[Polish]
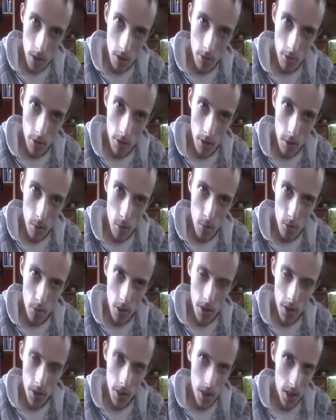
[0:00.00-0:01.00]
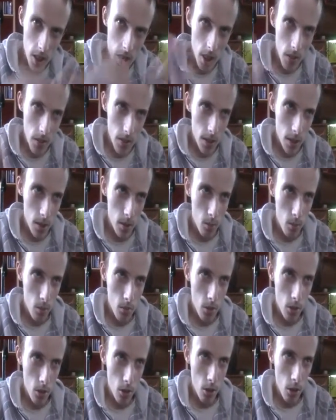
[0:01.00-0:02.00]
czasem ludzi zaciekawić tym,
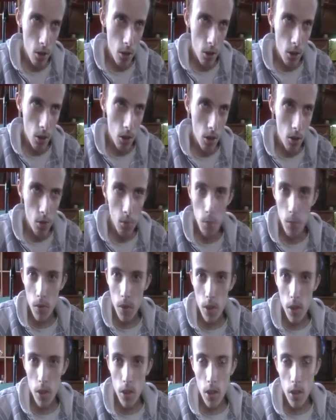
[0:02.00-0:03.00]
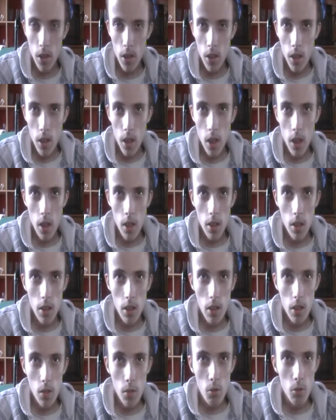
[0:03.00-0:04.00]
co my,
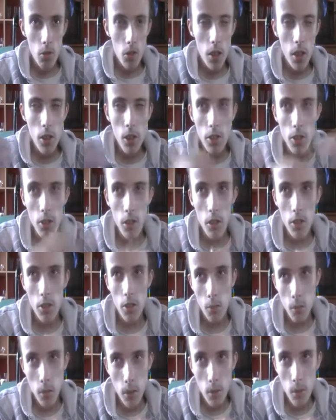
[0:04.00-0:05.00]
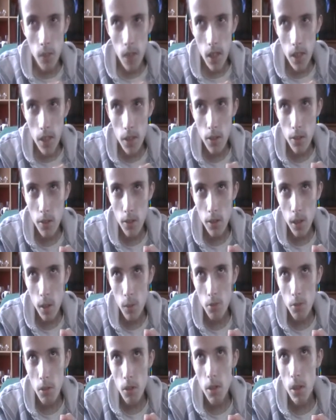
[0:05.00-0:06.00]
eee, może nie to, co robimy, ale to, co na
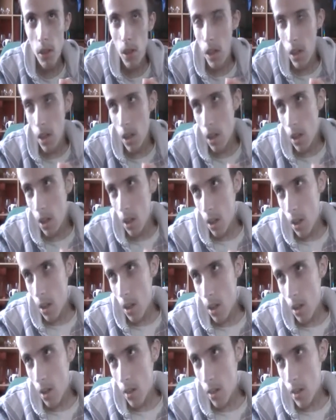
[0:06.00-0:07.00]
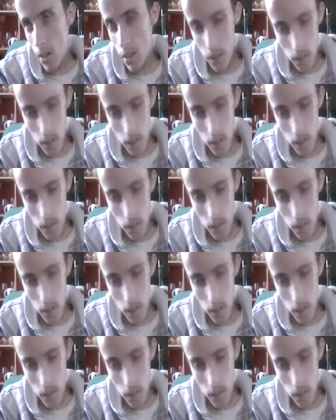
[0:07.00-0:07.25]
przykład e, nas